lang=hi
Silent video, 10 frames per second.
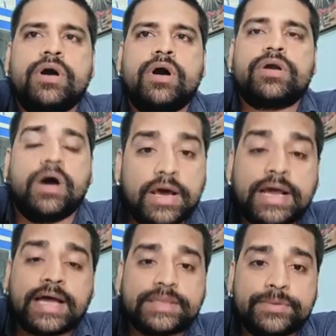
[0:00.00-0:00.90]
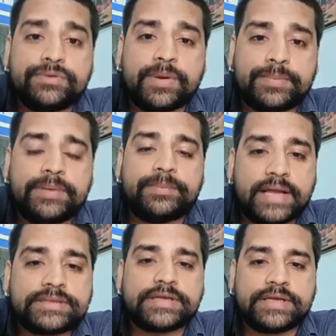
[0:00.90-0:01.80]
और हर आदमी को अपने
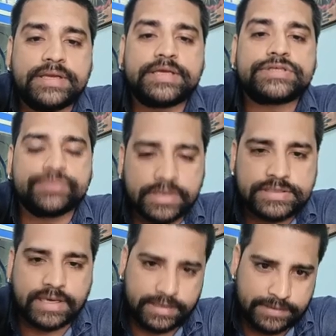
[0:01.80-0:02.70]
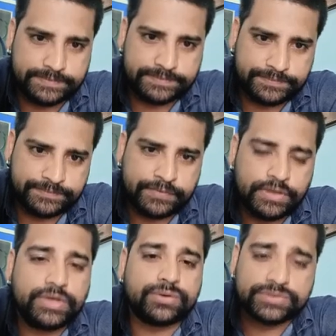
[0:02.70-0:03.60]
बात रखने की स्वेच्छा है
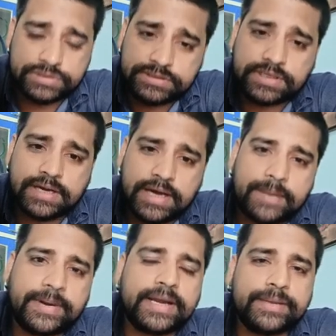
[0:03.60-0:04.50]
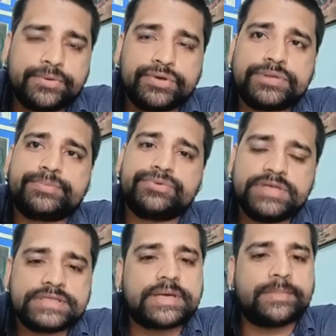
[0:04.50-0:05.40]
उसी तरह हमारे
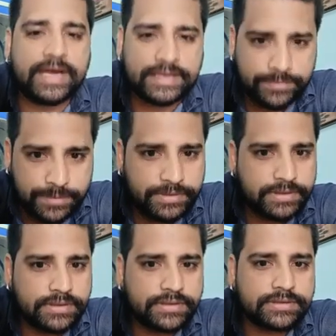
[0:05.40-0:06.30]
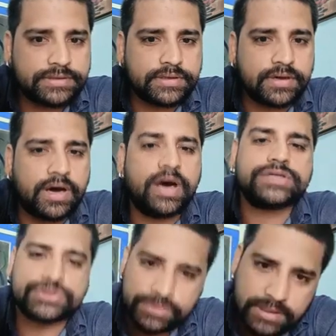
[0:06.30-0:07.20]
भोजपुरी समाज में भी
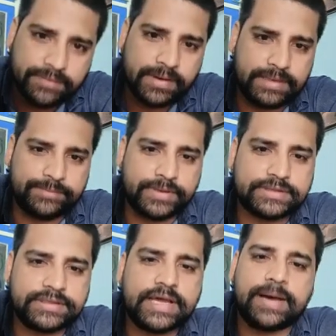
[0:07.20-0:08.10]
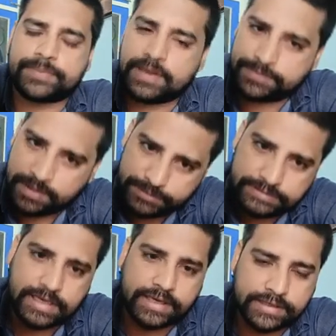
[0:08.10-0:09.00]
हर सुनने वाले व्यक्ति का अपना अपना
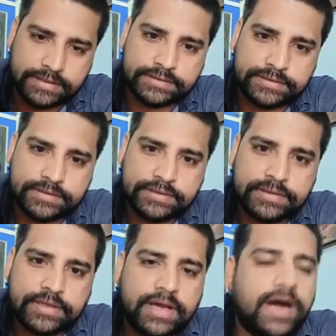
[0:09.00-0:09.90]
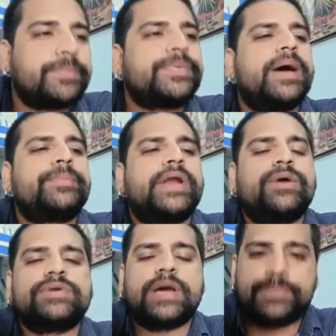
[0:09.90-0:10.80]
विचार है अपना
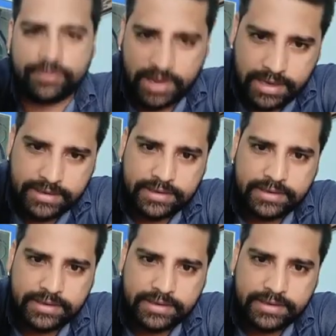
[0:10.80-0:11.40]
अपना उनका व्यवहार है